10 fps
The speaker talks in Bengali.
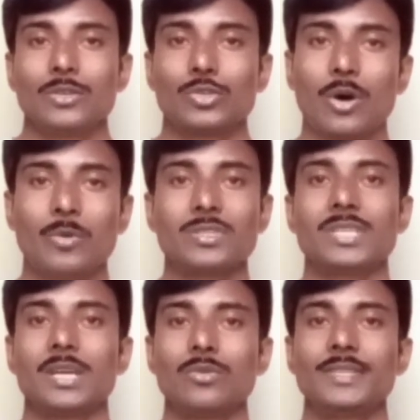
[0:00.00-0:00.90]

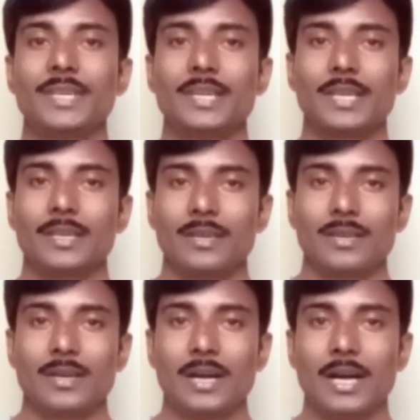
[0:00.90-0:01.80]
সমস্যাগুলি থেকে
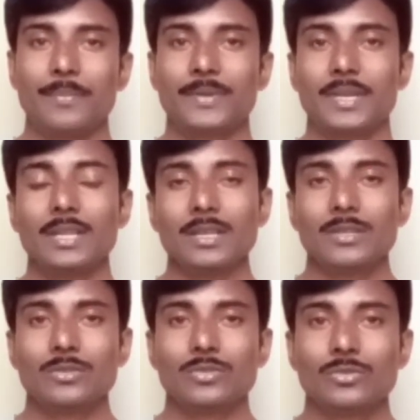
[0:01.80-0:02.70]
আপনারা
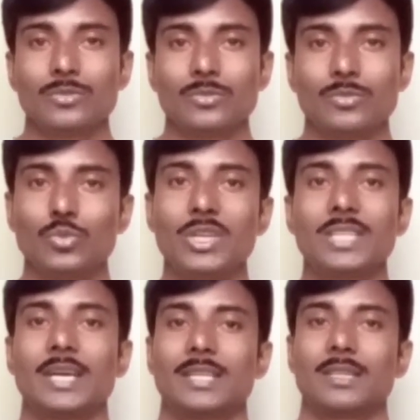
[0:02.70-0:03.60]
দূরে
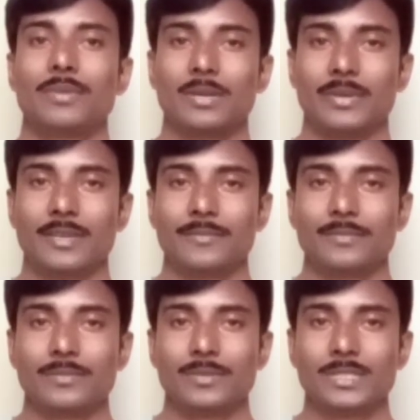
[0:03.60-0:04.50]
থাকতে পারবেন
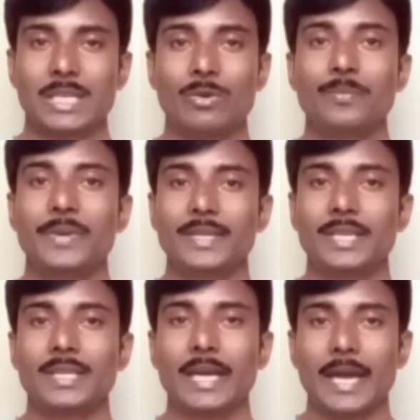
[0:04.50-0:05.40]
যেমন
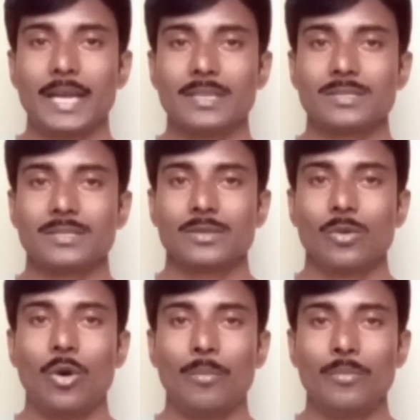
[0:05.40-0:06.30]
পেটের গ্যাস
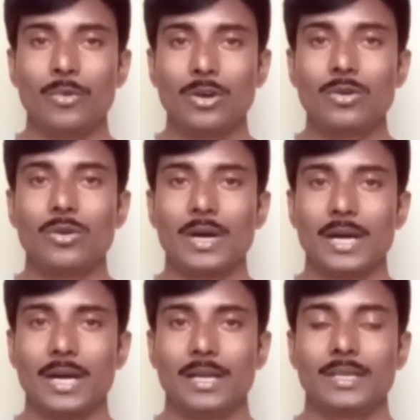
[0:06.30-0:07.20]
অম্বল হওয়া
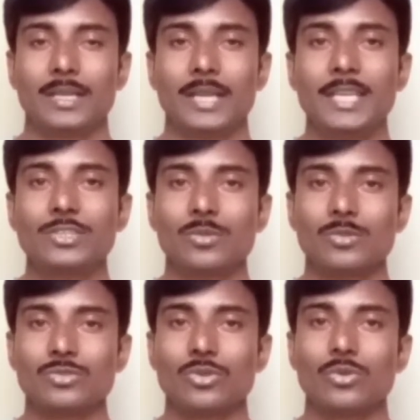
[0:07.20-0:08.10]
এই
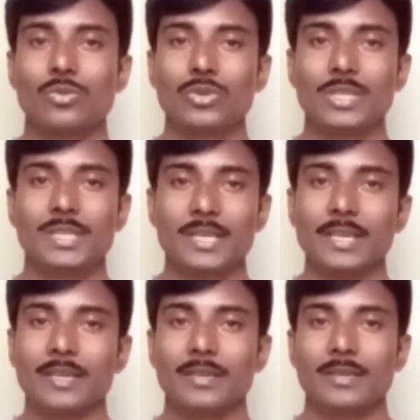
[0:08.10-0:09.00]
সমস্ত রোগগুলি
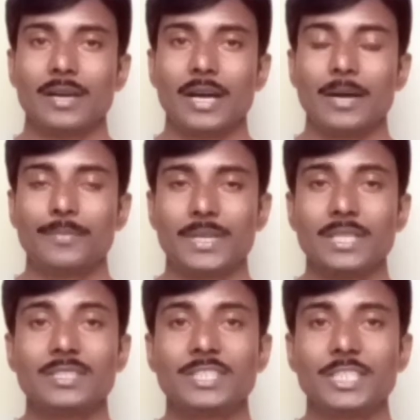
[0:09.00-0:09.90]
থেকে আপনারা
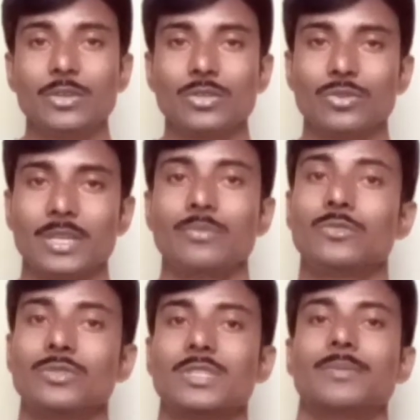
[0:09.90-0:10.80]
চিরতরে
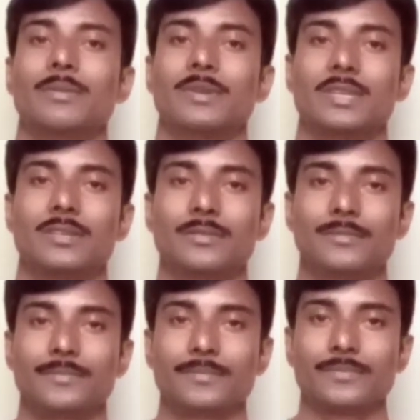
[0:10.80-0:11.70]
মুক্তি পাবেন
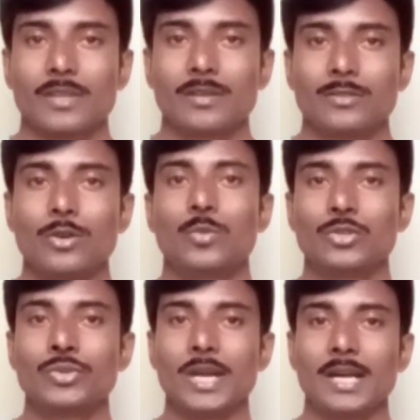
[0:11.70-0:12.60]
তো
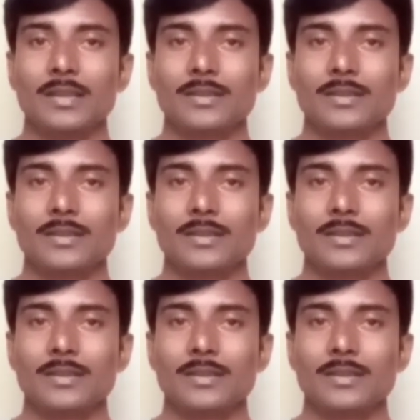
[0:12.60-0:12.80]
বন্ধুরা